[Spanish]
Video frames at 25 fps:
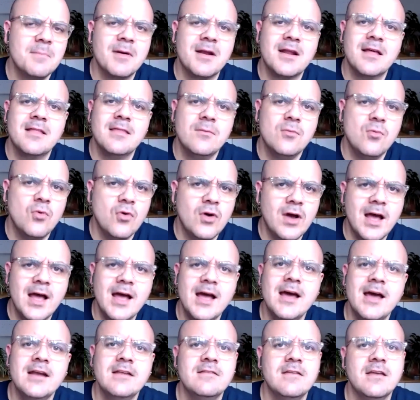para
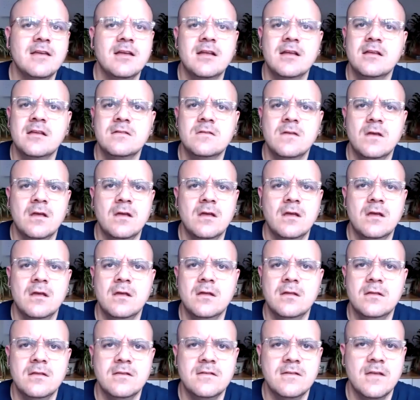dibujar, si eres
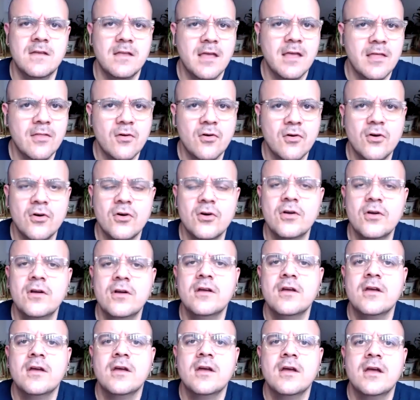eh, diseñador.